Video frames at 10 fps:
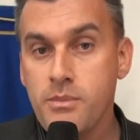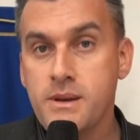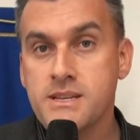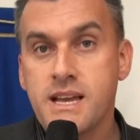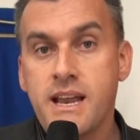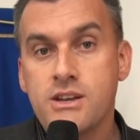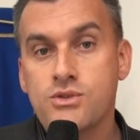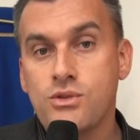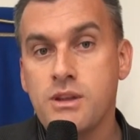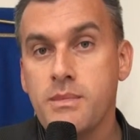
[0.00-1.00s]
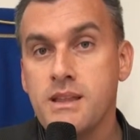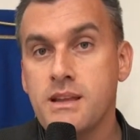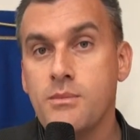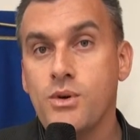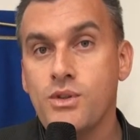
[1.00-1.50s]
ripensare
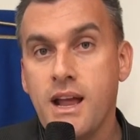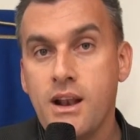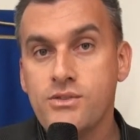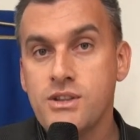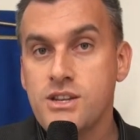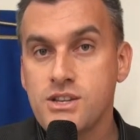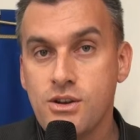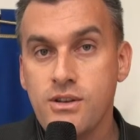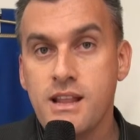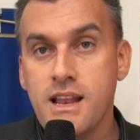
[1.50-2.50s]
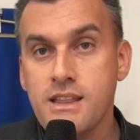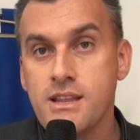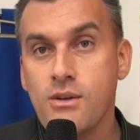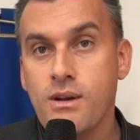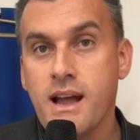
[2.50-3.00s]
assolutamente il modello di gestione degli
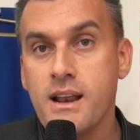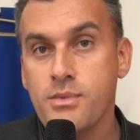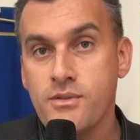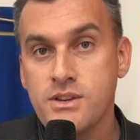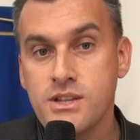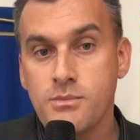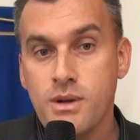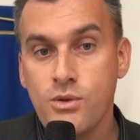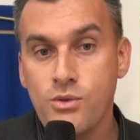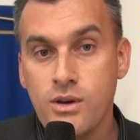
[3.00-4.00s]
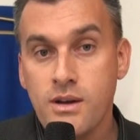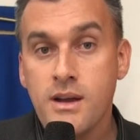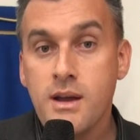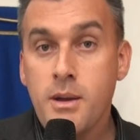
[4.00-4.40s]
enti locali in provincia di Belluno